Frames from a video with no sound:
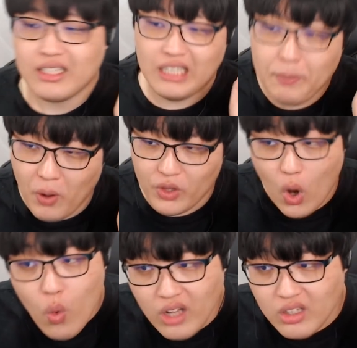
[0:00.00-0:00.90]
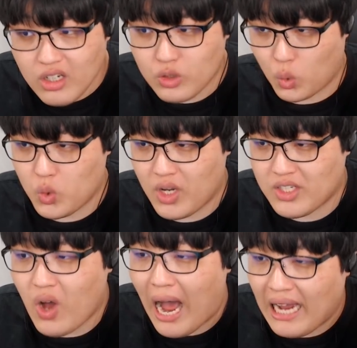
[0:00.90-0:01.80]
2번 형광등을
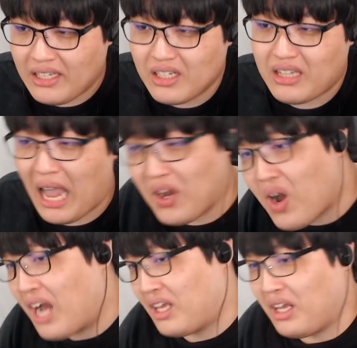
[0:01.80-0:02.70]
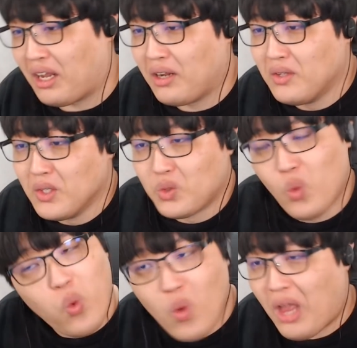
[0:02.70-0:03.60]
조정해서 아이들을 데려가기
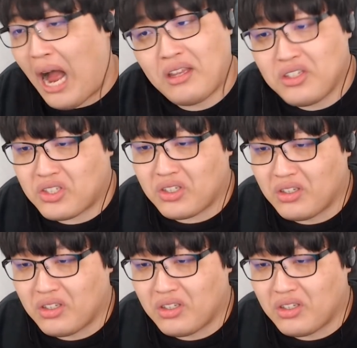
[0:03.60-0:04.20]
요건 아니지